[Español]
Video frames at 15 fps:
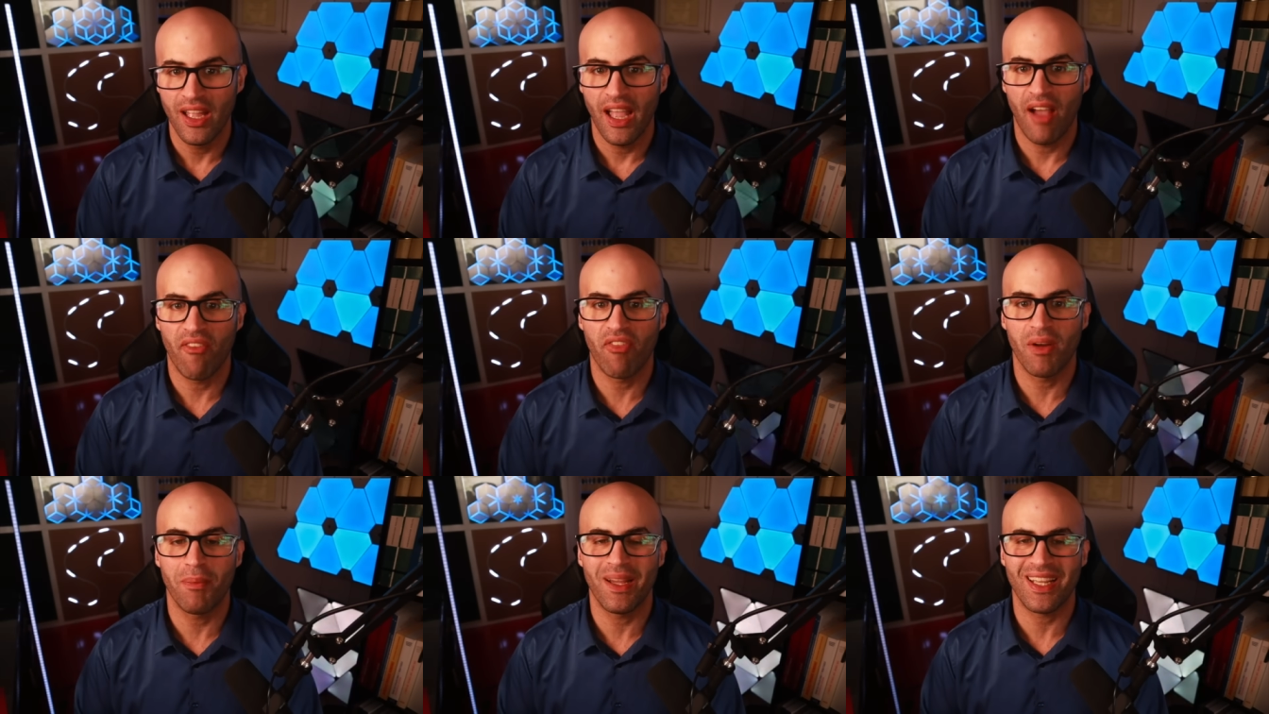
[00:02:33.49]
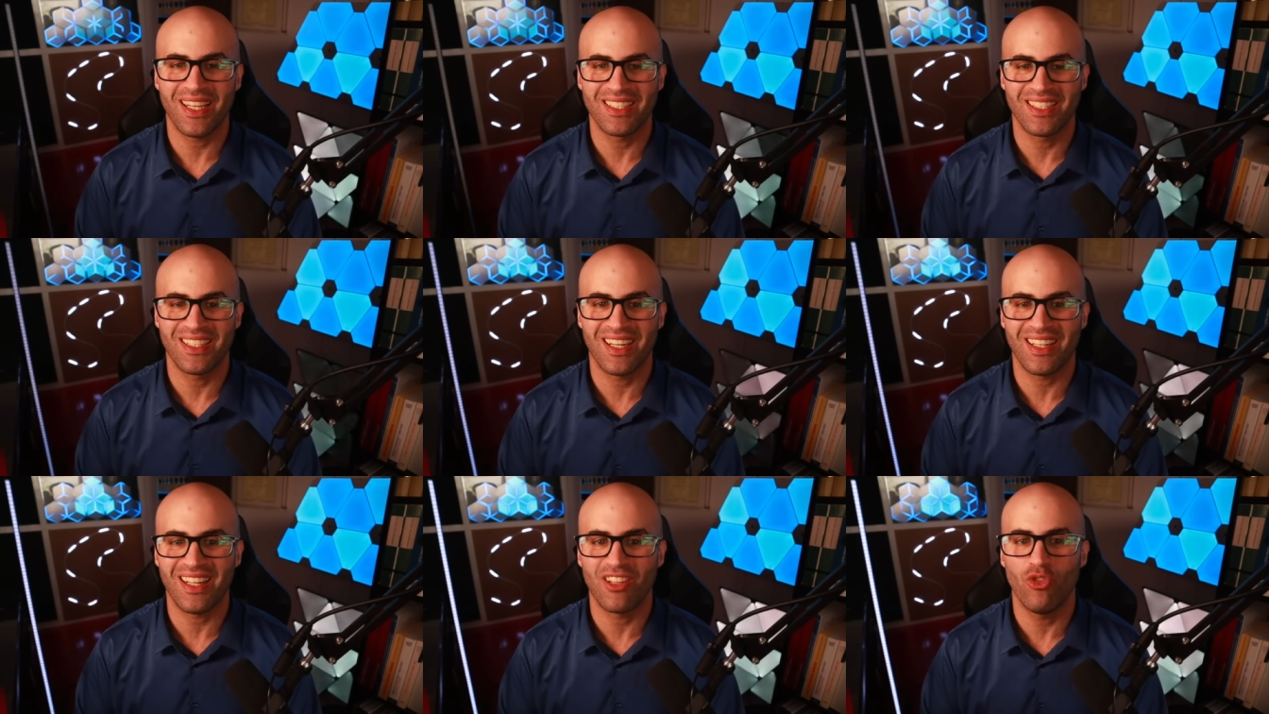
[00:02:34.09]
Afirma que se
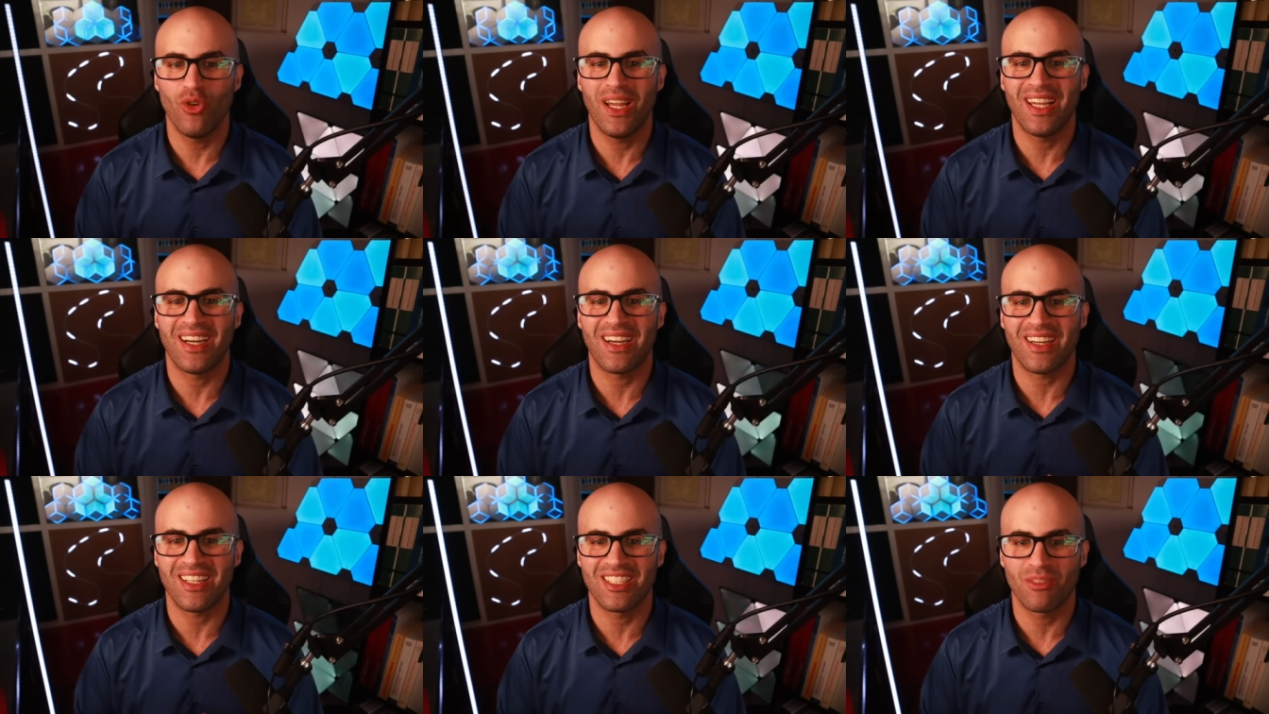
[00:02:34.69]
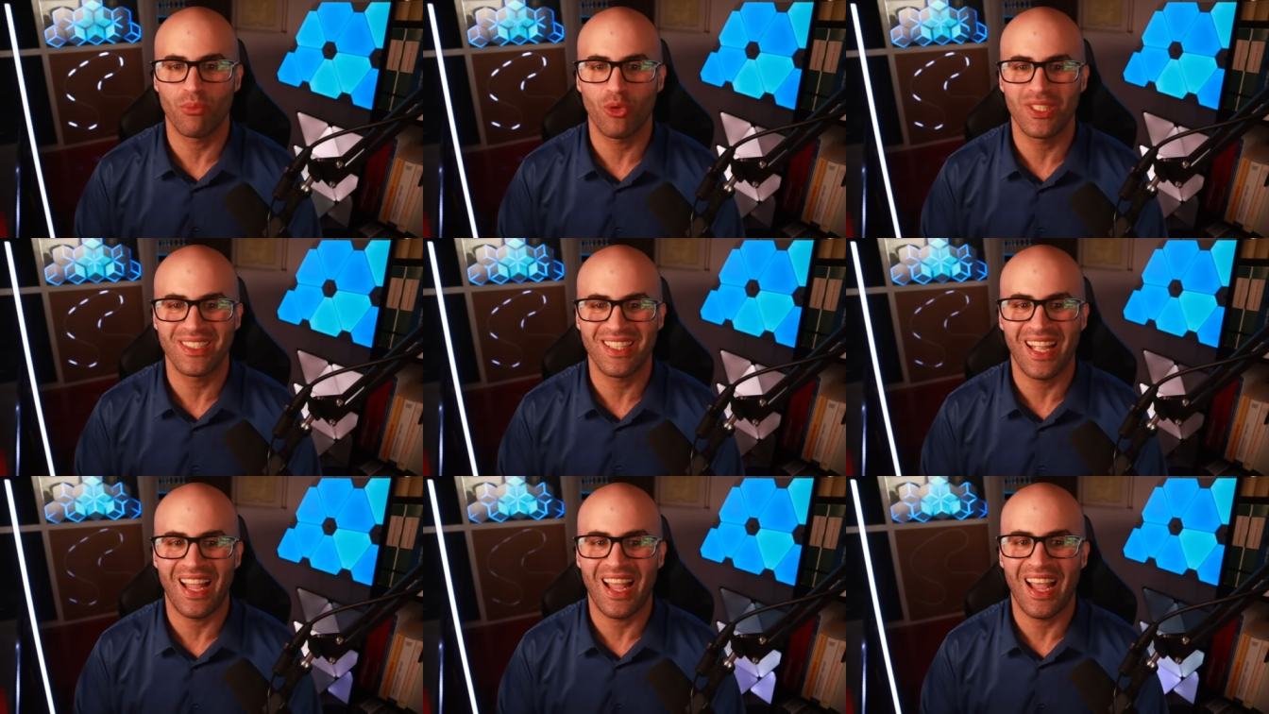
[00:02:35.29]
trata de una
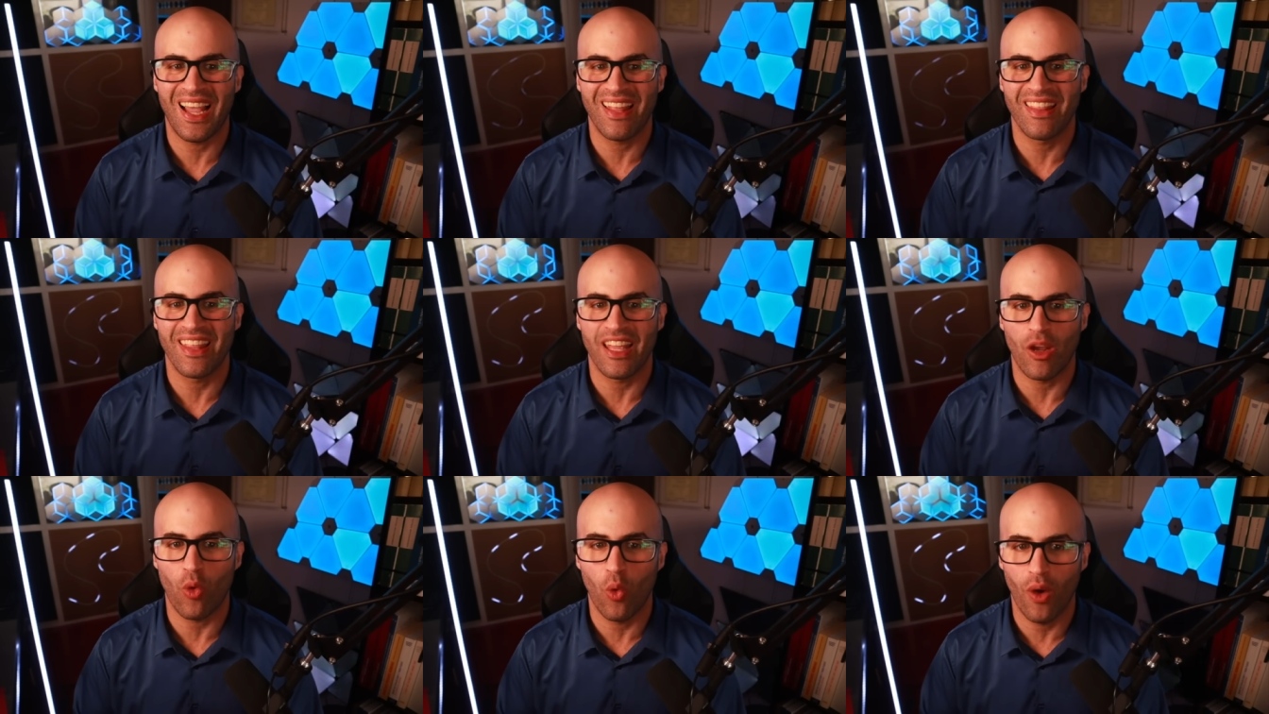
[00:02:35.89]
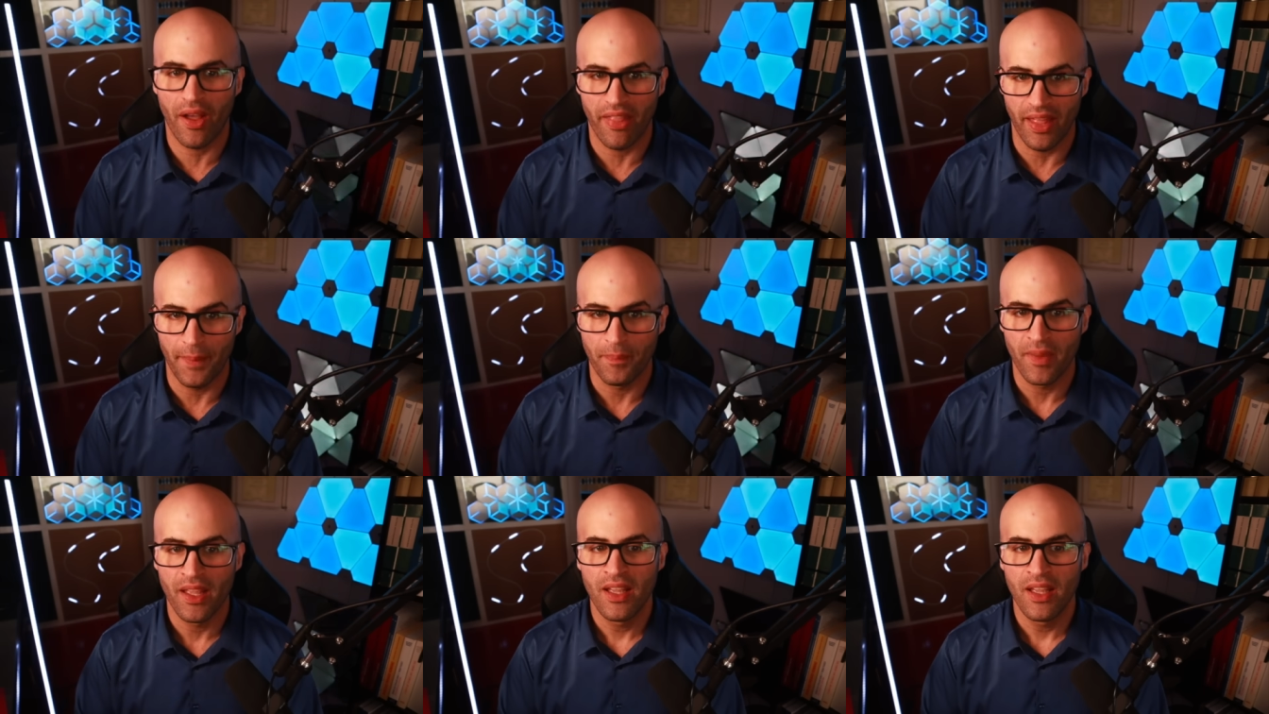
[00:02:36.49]
respuesta adecuada.